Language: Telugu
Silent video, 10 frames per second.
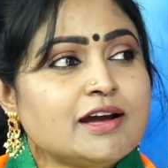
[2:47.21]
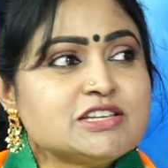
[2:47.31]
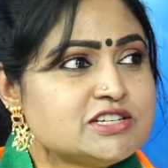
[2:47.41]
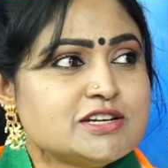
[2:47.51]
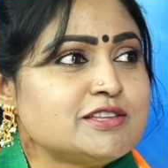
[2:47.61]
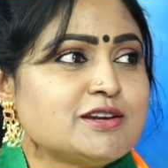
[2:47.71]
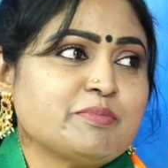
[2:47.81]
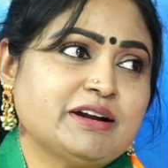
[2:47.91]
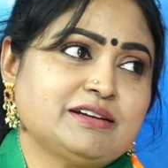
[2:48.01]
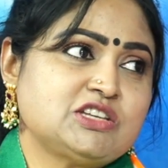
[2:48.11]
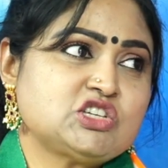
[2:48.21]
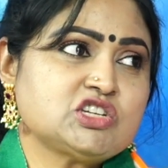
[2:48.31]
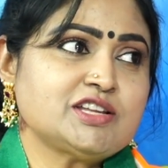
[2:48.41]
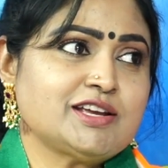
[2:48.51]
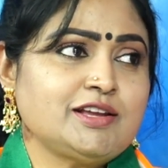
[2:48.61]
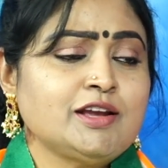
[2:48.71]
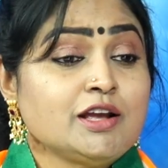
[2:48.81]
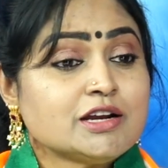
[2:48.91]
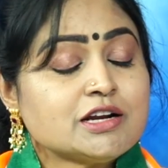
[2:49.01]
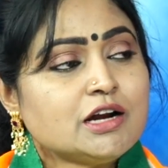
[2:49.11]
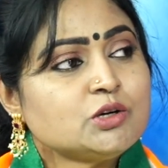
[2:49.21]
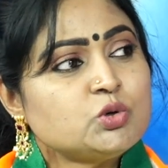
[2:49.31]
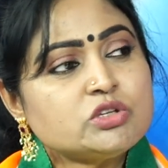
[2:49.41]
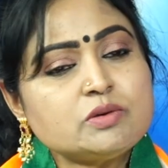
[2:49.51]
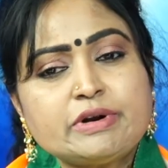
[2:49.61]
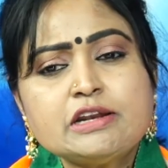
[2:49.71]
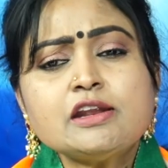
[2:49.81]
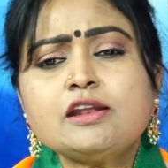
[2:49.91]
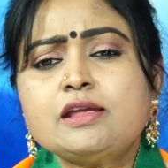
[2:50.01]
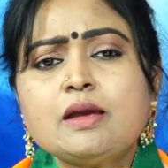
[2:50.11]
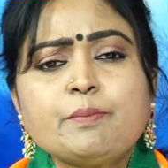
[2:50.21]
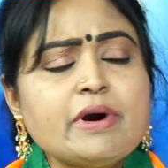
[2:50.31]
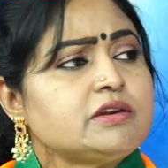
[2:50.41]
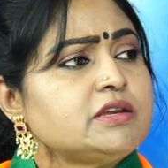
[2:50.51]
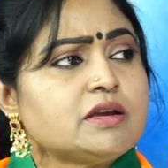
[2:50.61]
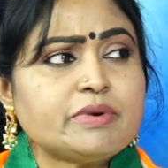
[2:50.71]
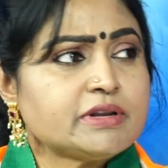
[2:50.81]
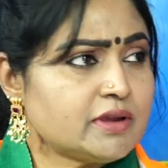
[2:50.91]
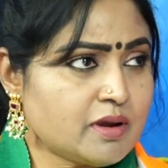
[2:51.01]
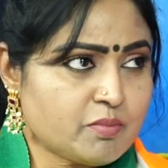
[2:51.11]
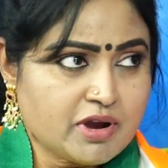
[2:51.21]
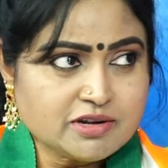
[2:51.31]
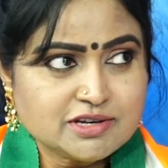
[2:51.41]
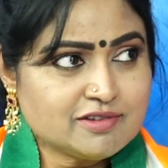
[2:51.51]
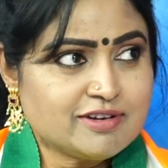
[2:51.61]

రాజనీతిని పాటించింది అని కకృతి పడి నేను ఏ పార్టీకి పడితే ఆ పార్టీకి